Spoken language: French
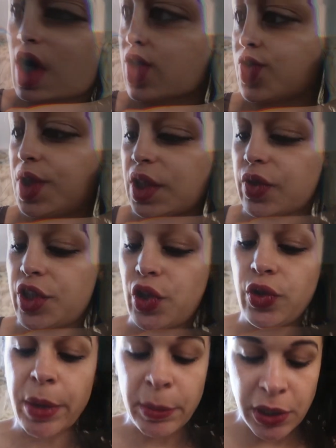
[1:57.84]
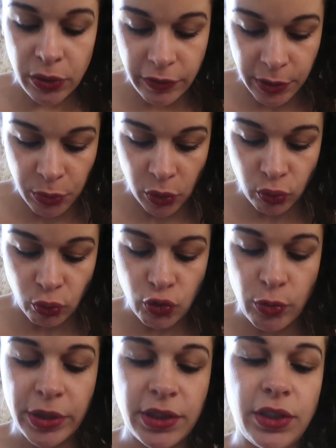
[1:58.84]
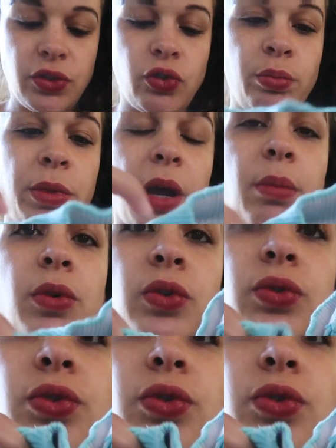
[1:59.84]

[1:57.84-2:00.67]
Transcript: Ensuite, euh, j'ai eu pas mal de vêtements, donc je vais passer sommairement